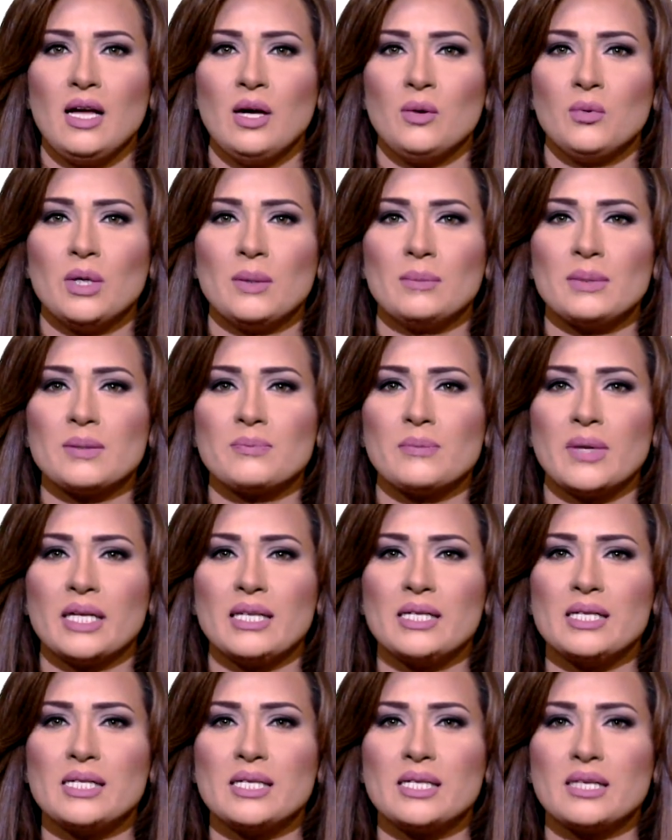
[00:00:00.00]
ومن
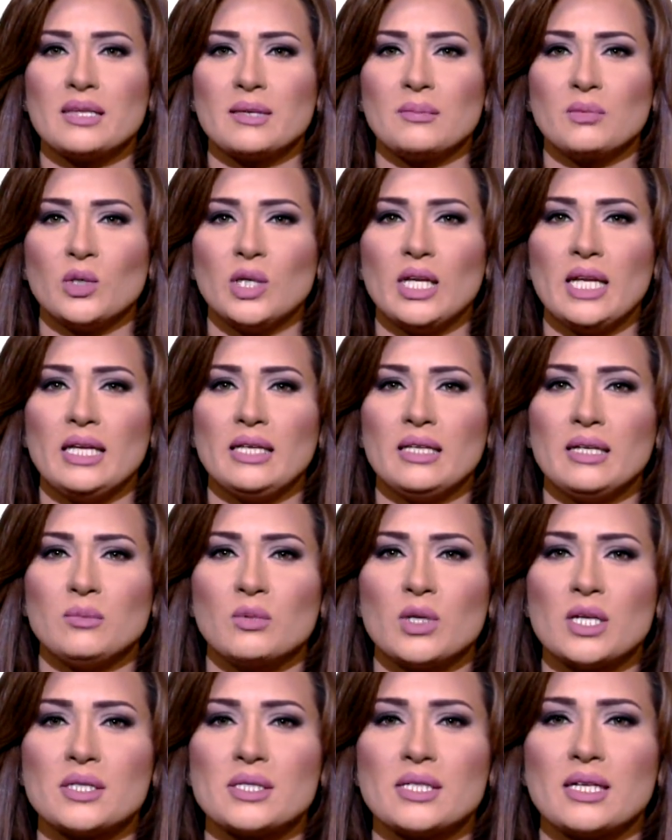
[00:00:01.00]
باريس ينضم إلينا
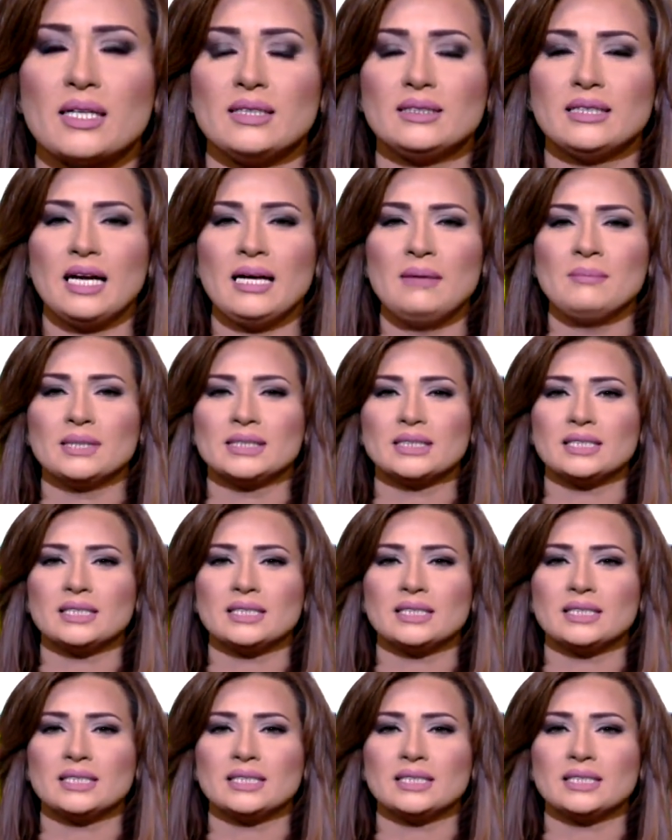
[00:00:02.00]
مراسل غد أحمد